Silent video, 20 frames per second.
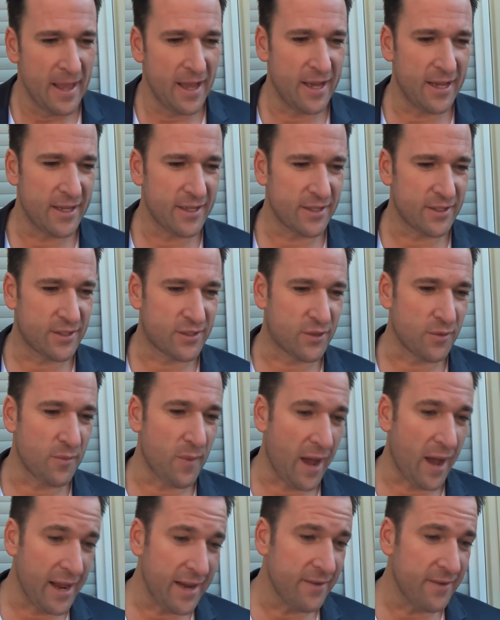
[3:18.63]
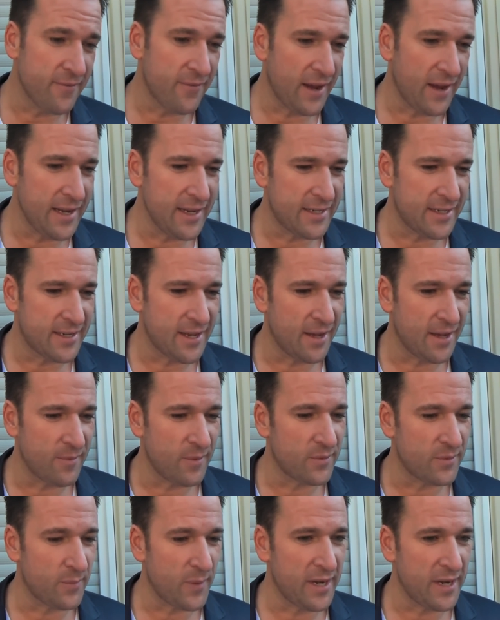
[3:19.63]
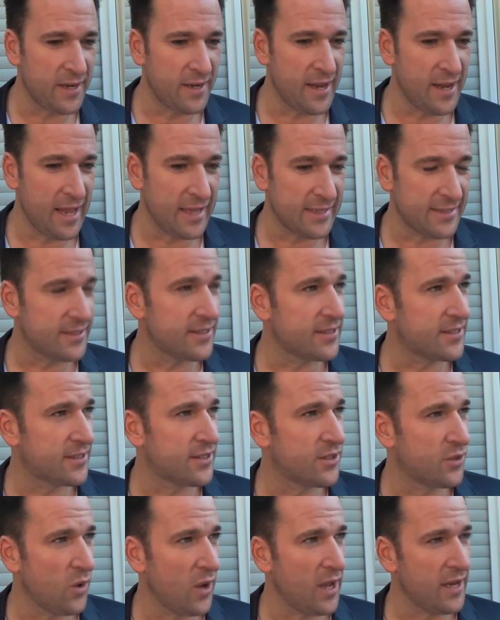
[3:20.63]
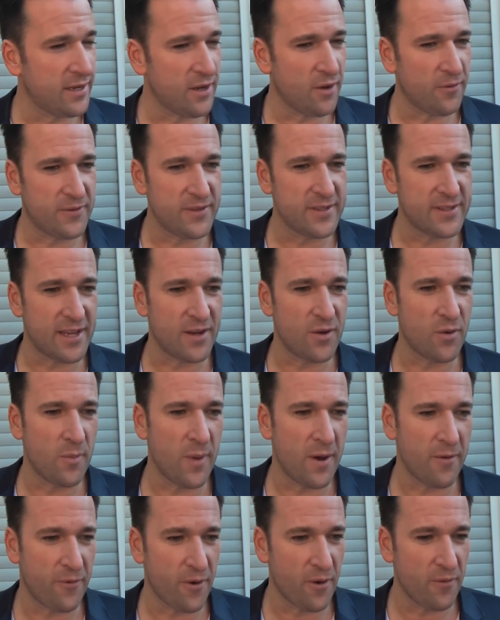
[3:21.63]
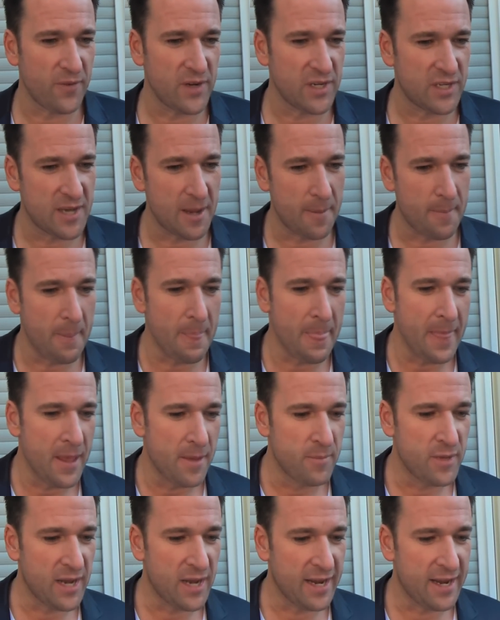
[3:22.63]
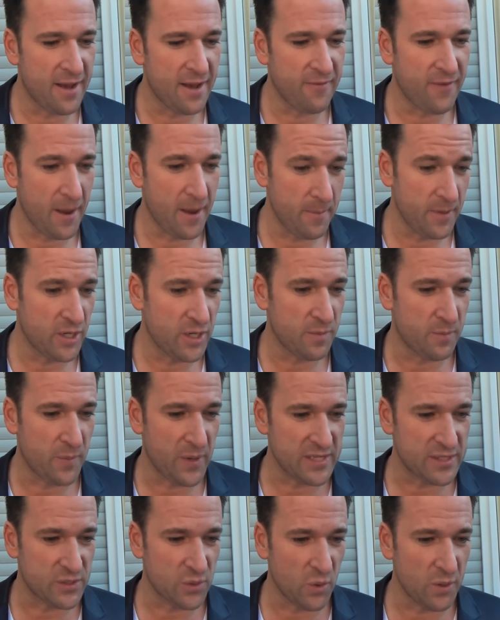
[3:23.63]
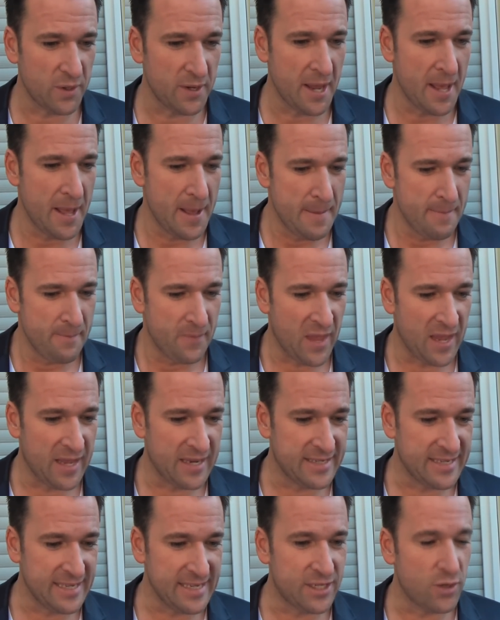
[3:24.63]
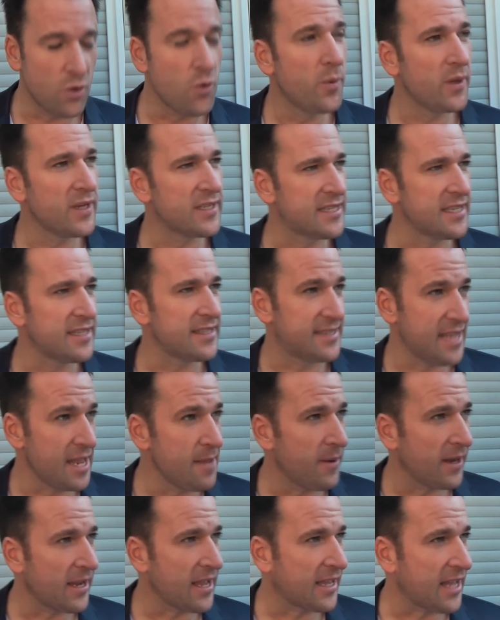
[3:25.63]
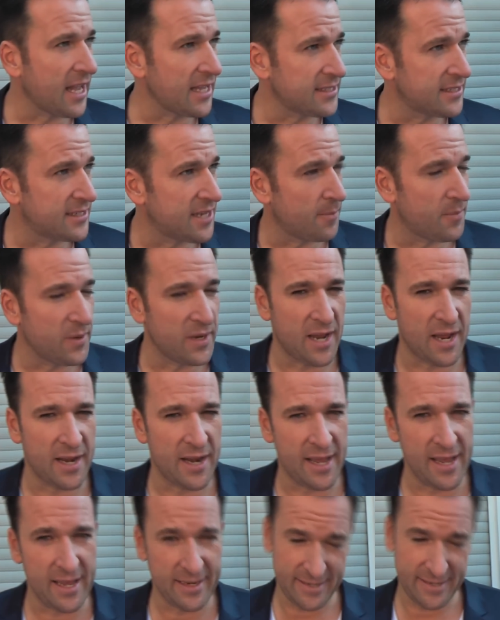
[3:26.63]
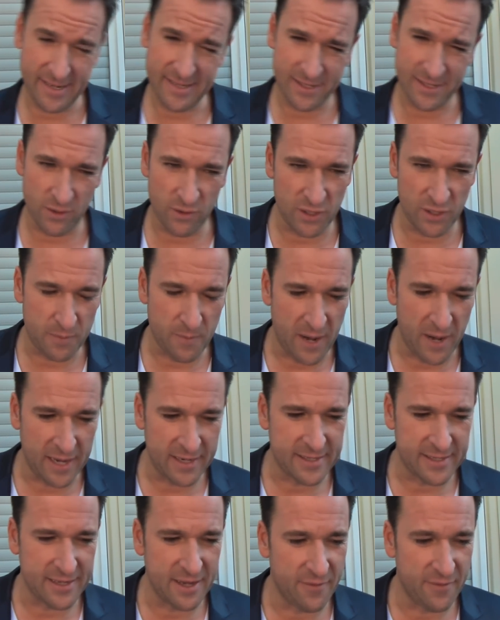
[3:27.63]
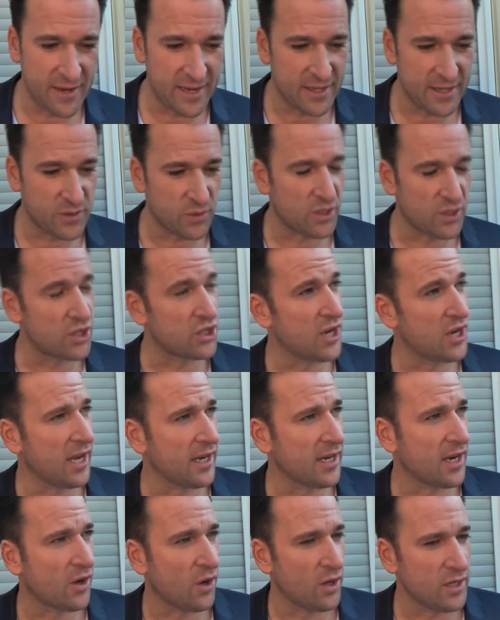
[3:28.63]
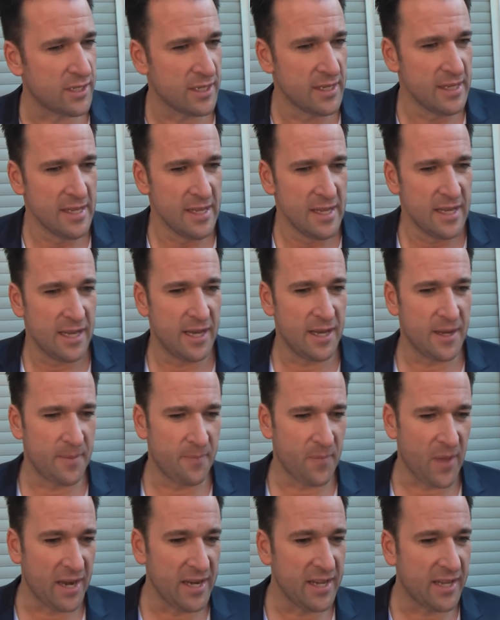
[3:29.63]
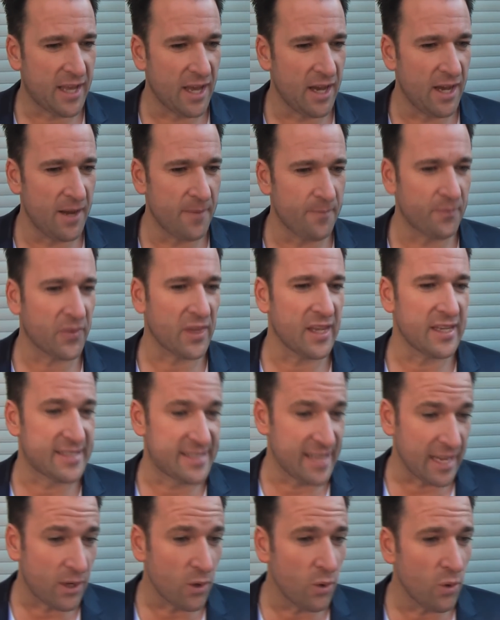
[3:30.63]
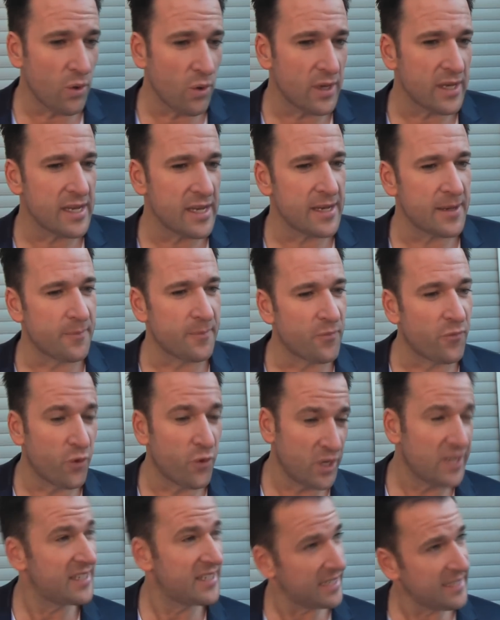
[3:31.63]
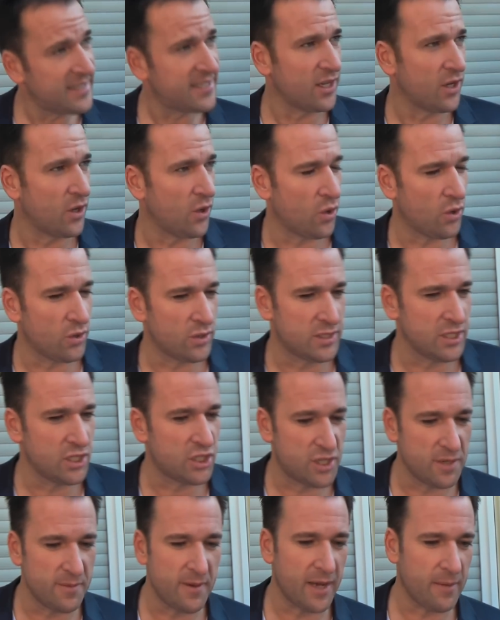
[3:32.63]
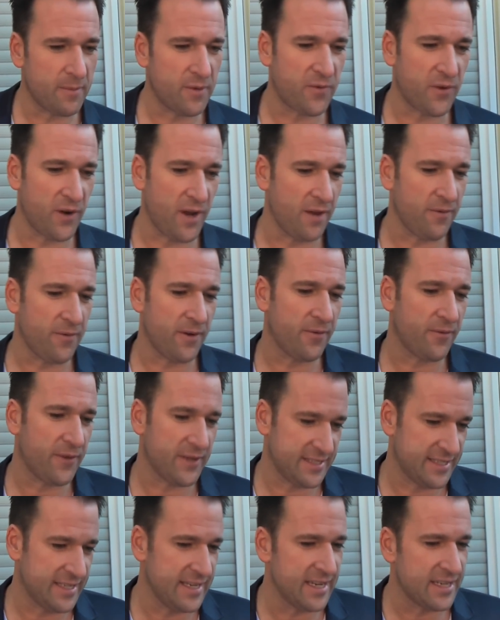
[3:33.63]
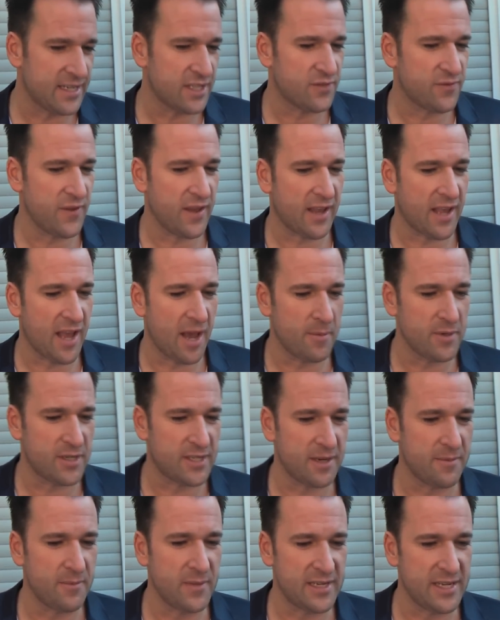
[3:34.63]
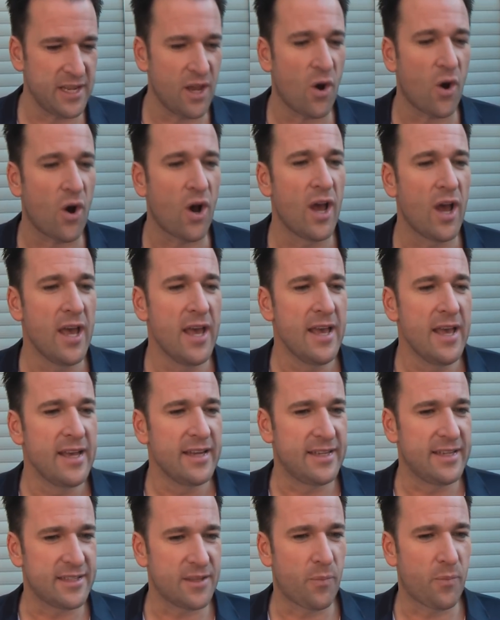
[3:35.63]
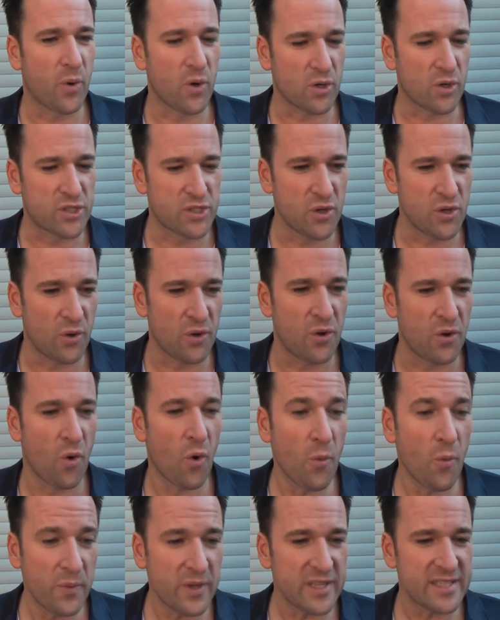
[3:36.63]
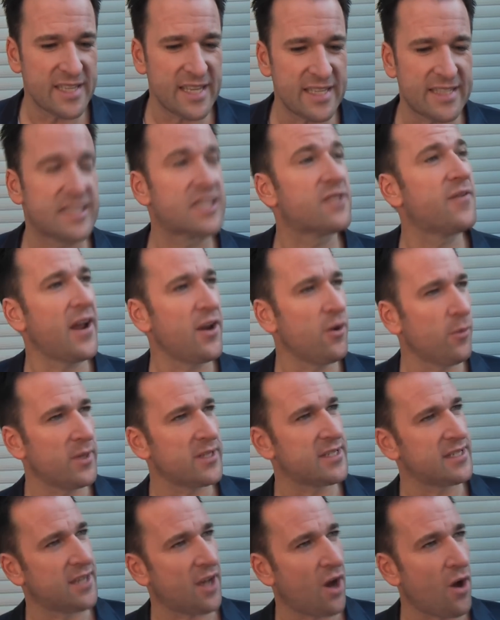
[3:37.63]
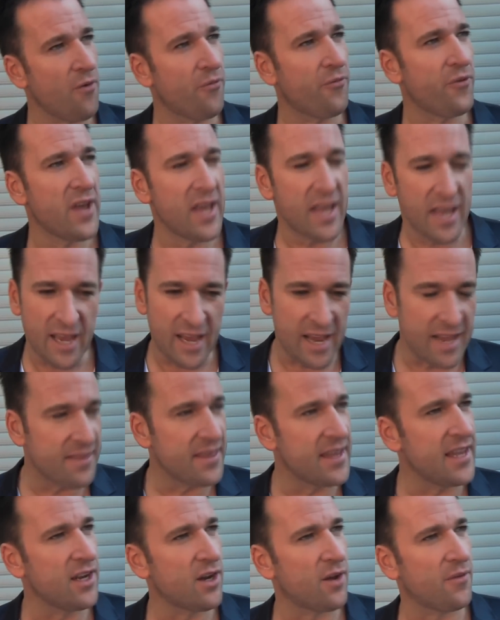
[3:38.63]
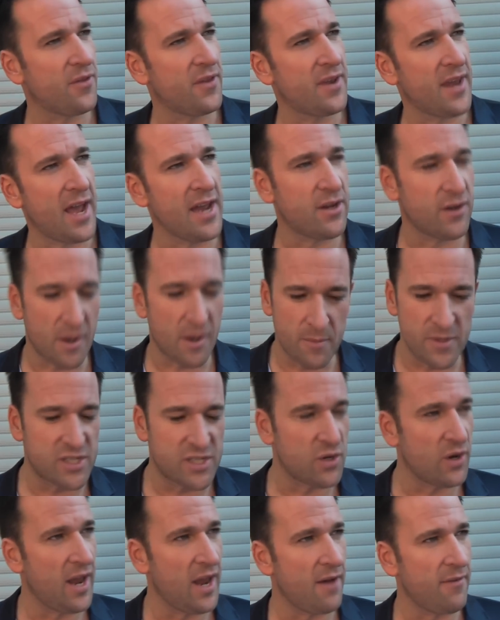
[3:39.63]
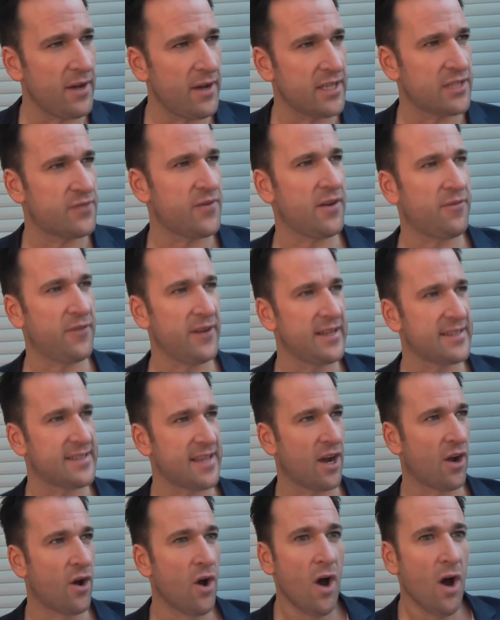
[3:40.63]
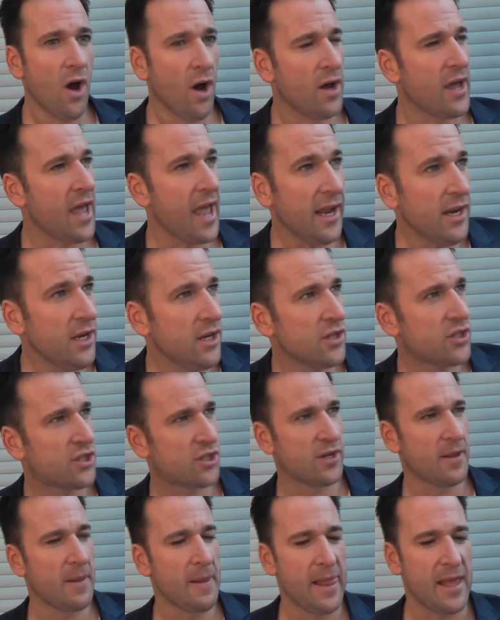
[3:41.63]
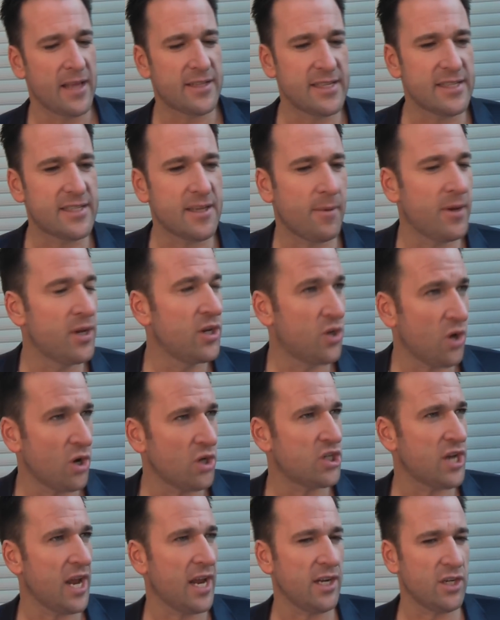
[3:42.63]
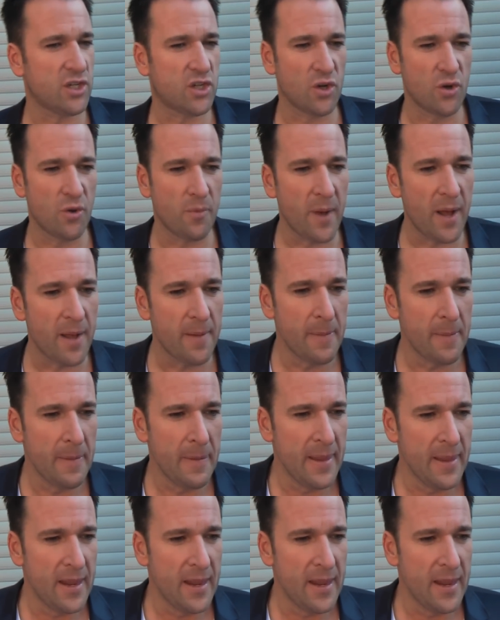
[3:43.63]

Äh, zum einen, weil ich äh, mein erstes Duett auf dieser Nummer veröffentlicht habe mit einer weiblichen Person. Äh, die ich übrigens selber gecastet habe in einer RTL-Sendung, die ich mal hatte, der Wendler sucht den Schlagergott. Ähm, Annika Siglo ähm, wurde Dritte und die Stimme hat mich von Anfang an fasziniert, deswegen habe ich dann mit ihr auch diese Produktion umgesetzt. Zwei Nummern sind drauf, in the Heat of the Night und I Miss Your Lover. Jetzt werden viele sagen, oh, Englisch, es ist aber eine deutsch-englische Nummer.